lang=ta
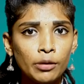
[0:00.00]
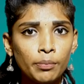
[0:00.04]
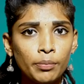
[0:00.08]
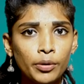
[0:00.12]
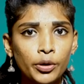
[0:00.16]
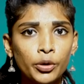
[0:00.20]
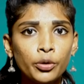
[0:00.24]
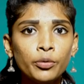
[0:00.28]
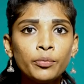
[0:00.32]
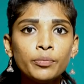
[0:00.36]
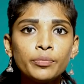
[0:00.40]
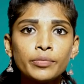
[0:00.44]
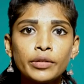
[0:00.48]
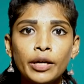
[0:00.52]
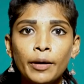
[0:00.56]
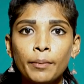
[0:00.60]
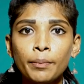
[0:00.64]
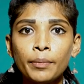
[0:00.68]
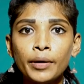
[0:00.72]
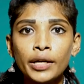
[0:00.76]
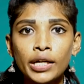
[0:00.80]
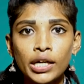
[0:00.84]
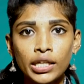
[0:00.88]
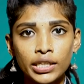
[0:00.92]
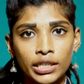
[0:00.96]
எழுப்பணும்
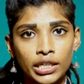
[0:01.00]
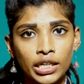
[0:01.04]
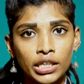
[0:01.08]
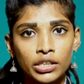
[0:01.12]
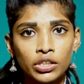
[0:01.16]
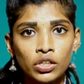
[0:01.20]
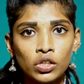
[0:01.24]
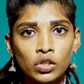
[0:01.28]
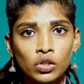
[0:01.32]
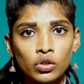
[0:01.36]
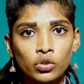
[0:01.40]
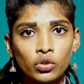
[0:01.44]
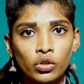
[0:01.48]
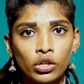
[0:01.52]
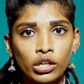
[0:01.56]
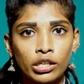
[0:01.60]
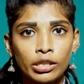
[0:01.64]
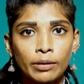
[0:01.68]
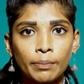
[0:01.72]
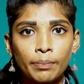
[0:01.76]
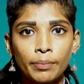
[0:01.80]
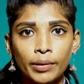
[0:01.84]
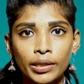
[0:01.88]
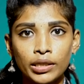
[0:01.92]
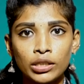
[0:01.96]
எப்படி அதை
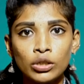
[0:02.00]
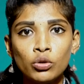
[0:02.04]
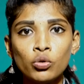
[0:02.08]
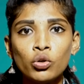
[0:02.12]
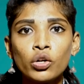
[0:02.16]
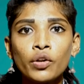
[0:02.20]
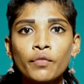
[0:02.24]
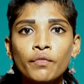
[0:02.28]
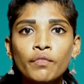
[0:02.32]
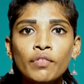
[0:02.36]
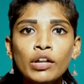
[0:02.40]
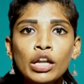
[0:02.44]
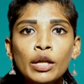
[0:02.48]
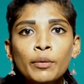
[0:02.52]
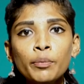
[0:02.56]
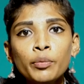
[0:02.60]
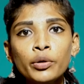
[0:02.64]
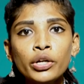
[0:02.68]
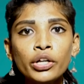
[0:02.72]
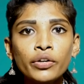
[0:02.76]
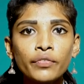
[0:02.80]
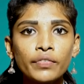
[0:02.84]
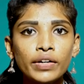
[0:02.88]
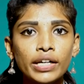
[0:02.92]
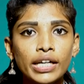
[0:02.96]
எதிர்க்கணுங்கிறத பத்தி ஒரு
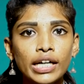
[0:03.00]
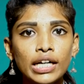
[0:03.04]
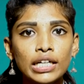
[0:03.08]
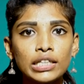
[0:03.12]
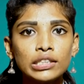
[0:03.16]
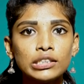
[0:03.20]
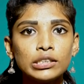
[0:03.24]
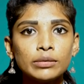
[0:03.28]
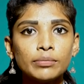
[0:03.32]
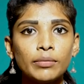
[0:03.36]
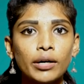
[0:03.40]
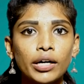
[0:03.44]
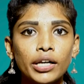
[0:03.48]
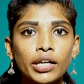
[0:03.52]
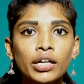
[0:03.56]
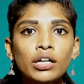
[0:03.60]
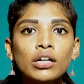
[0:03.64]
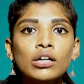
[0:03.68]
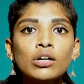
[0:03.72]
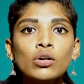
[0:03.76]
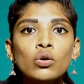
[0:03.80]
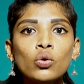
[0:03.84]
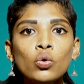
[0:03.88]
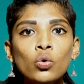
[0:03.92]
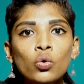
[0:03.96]
விழிப்புணர்வு நிகழ்ச்சி மாதிரி
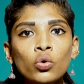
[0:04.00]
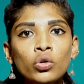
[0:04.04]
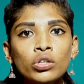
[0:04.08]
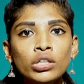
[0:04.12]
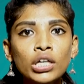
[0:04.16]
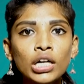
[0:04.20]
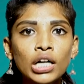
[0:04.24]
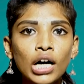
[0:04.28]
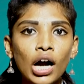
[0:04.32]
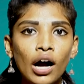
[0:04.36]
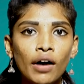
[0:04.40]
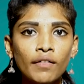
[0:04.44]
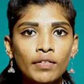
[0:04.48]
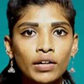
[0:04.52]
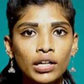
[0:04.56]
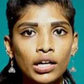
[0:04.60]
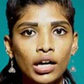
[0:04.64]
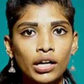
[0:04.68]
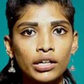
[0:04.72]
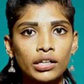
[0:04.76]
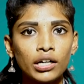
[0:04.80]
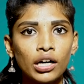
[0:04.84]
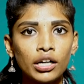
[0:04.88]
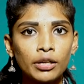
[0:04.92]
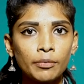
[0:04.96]
கூடுதல் காவல்
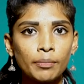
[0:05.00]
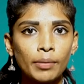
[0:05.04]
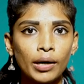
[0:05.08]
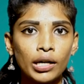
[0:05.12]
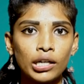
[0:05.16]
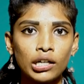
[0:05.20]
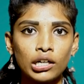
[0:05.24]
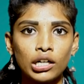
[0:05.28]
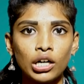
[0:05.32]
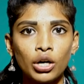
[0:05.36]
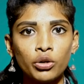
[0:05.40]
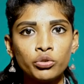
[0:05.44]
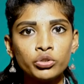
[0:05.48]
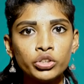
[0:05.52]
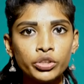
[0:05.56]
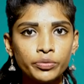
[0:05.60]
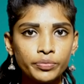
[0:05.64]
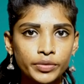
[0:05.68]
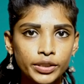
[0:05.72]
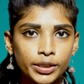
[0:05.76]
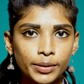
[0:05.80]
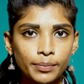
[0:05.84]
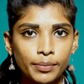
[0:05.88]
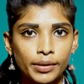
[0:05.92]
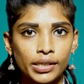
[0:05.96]
கண்காணிப்பாளர்
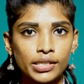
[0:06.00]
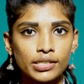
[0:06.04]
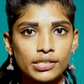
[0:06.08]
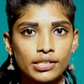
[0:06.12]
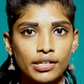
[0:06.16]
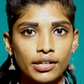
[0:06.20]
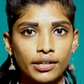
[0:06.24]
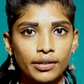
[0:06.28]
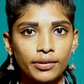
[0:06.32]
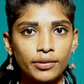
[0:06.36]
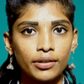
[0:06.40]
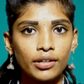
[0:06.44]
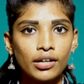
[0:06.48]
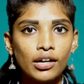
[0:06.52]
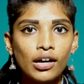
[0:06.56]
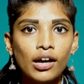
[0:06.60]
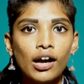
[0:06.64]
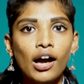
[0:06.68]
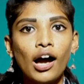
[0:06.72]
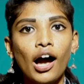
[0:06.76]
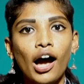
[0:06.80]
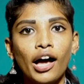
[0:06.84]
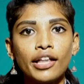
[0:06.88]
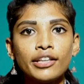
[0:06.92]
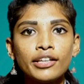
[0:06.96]
கௌதம் வந்து பேசினாரு
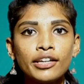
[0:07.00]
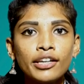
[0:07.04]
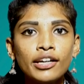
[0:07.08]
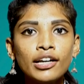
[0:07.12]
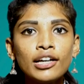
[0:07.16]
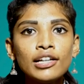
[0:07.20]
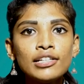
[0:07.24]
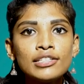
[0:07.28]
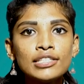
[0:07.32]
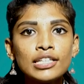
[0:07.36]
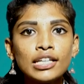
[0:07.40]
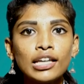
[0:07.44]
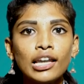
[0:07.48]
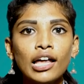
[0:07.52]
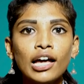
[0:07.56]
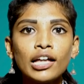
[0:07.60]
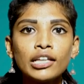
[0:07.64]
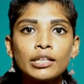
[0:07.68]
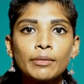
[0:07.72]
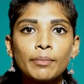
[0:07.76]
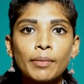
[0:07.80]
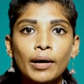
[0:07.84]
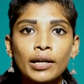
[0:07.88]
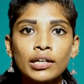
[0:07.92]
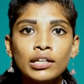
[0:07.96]
அந்த நிகழ்ச்சியில
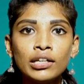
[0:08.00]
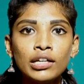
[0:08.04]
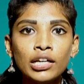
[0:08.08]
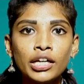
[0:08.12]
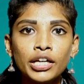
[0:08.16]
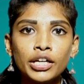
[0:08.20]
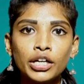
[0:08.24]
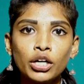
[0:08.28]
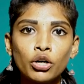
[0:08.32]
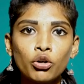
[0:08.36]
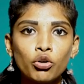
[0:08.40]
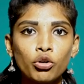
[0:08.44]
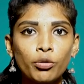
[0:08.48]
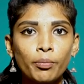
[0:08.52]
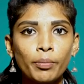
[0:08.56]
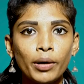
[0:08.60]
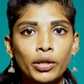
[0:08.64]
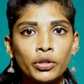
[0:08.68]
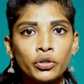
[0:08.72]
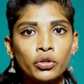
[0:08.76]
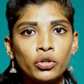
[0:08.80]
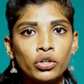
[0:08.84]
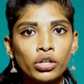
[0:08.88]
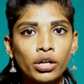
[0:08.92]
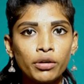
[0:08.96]
அந்த பள்ளியில இருக்க ஒரு
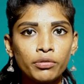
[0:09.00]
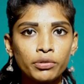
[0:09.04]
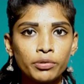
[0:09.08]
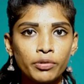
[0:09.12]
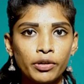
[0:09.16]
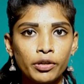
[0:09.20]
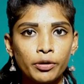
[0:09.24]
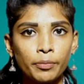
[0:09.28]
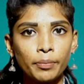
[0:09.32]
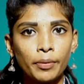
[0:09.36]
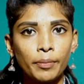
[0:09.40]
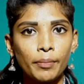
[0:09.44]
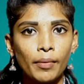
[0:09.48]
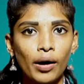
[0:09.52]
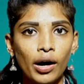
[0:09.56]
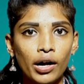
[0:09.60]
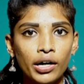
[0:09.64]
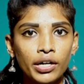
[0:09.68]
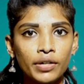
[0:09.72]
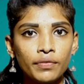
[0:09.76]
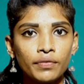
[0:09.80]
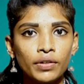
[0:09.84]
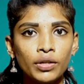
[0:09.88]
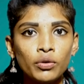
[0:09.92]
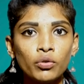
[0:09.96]
பதினோராவது வகுப்பு
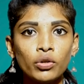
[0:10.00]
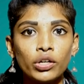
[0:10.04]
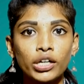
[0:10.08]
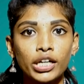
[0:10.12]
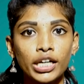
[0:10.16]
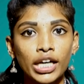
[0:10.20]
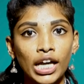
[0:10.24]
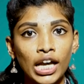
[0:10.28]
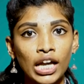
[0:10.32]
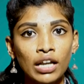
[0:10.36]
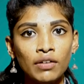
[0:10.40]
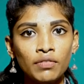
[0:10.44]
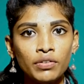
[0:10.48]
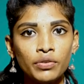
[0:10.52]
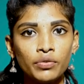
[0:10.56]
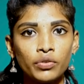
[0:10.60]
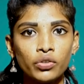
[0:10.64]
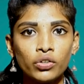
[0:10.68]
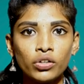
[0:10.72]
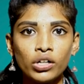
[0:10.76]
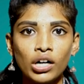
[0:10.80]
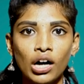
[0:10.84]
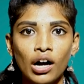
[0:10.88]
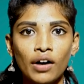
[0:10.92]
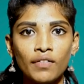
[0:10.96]
மாணவி ஒரு கேள்வி
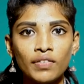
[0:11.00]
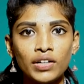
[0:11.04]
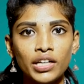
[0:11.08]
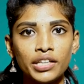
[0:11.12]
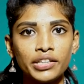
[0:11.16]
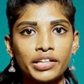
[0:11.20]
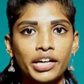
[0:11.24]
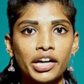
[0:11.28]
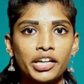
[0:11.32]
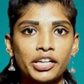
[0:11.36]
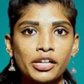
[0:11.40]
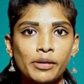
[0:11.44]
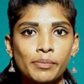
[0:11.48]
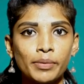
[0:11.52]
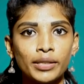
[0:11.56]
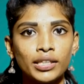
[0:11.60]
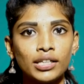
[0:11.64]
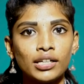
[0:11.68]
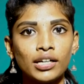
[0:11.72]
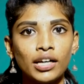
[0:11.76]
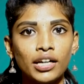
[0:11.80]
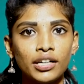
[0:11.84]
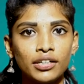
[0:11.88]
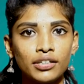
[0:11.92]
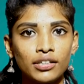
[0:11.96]
ஒன்று காவல் அதிகாரியை
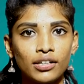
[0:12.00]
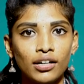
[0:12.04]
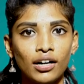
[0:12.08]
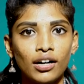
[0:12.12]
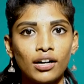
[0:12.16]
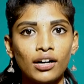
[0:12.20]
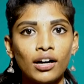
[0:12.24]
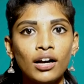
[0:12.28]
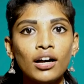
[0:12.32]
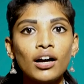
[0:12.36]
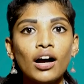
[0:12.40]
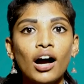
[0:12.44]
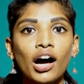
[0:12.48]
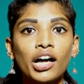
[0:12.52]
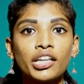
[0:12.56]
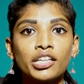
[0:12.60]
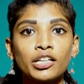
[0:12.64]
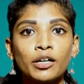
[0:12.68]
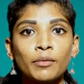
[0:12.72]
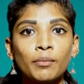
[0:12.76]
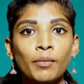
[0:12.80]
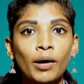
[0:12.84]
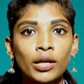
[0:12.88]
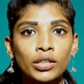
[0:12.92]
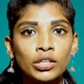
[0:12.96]
பத்தி கேட்டிருக்காங்க
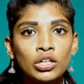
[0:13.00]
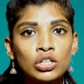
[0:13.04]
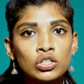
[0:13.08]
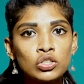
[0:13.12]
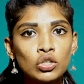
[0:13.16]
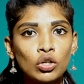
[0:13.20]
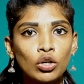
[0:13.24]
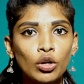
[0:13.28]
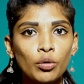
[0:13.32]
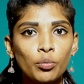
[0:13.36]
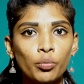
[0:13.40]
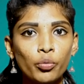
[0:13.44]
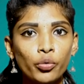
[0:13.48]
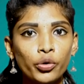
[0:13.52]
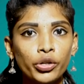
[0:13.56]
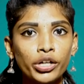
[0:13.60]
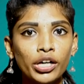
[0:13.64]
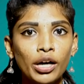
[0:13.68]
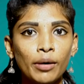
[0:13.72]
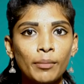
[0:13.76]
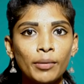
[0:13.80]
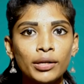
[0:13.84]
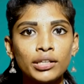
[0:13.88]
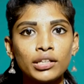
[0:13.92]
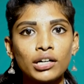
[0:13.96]
அதுக்கு பதில் சொல்ல
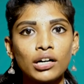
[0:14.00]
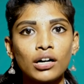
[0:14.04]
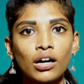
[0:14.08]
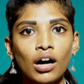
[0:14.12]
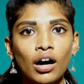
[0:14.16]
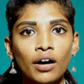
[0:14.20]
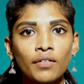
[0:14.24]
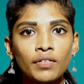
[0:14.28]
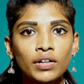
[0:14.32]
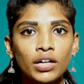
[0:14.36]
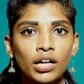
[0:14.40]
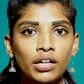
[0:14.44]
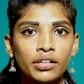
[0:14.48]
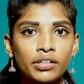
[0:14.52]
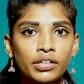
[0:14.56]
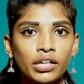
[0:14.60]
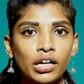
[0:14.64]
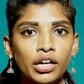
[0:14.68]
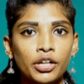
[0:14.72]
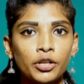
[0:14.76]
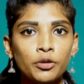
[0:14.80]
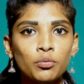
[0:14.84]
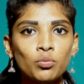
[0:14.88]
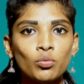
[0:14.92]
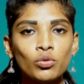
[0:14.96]
முடியாம அந்த காவல்
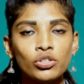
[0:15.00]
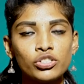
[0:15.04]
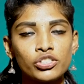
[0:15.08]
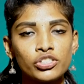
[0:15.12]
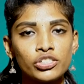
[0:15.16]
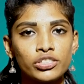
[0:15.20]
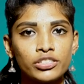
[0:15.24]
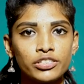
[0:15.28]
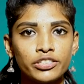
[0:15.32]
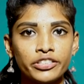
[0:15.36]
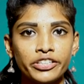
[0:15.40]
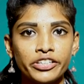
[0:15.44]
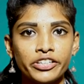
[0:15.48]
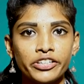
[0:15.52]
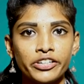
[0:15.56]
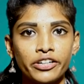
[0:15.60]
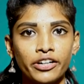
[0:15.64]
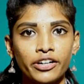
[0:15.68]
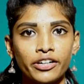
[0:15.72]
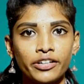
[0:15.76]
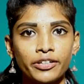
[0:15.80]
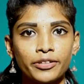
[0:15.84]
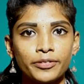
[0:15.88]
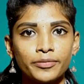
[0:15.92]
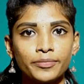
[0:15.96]
அதிகாரி முழிச்சிட்டு
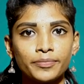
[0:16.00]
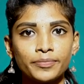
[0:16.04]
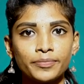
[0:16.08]
நின்றுருக்காரு